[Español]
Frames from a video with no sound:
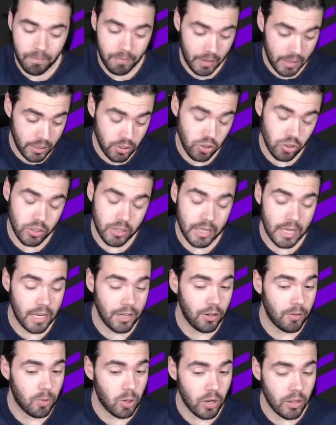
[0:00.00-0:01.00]
De hecho, este
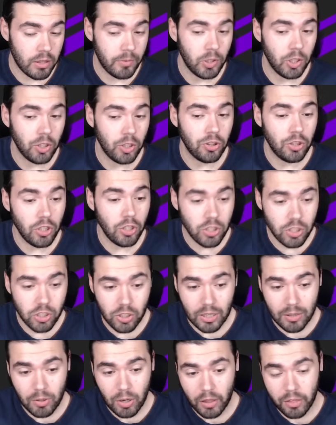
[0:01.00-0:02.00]
año hemos recibido dos
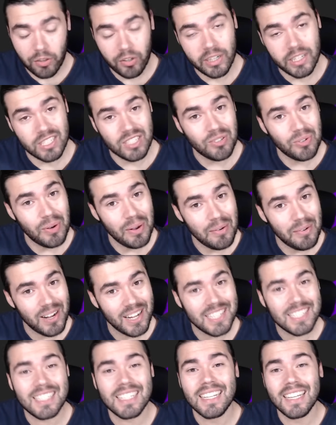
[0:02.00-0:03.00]
colaboraciones
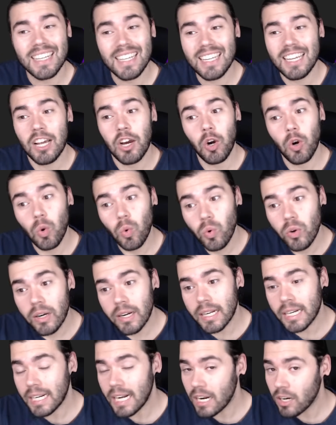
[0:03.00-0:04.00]
nuevas y un
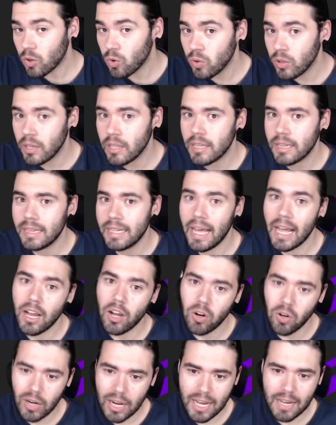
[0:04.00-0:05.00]
rerun de
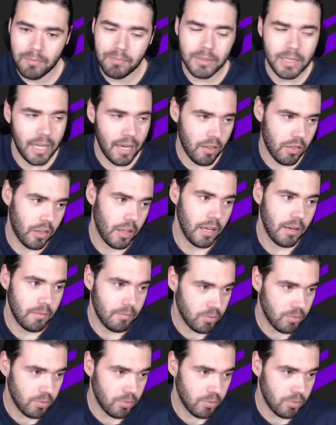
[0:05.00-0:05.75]
collab de hace,